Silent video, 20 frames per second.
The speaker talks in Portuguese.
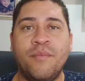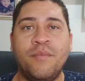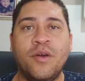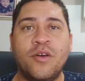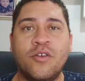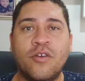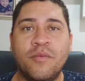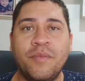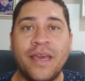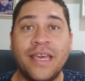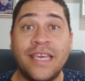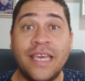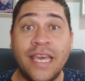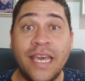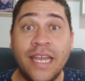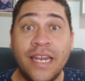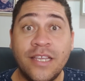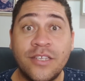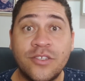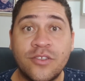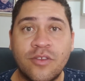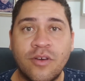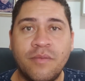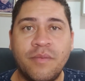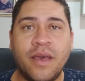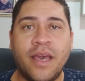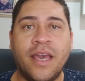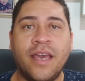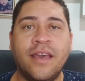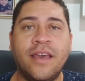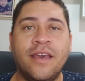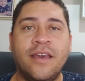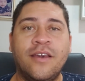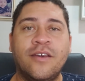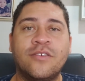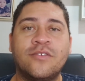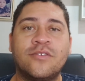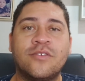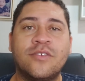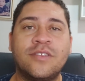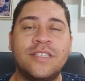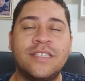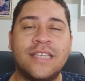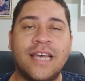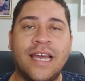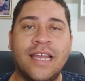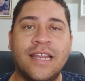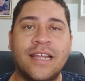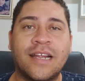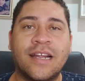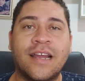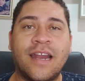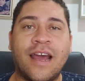meu nome é Kennedy Tomé, eu sou designer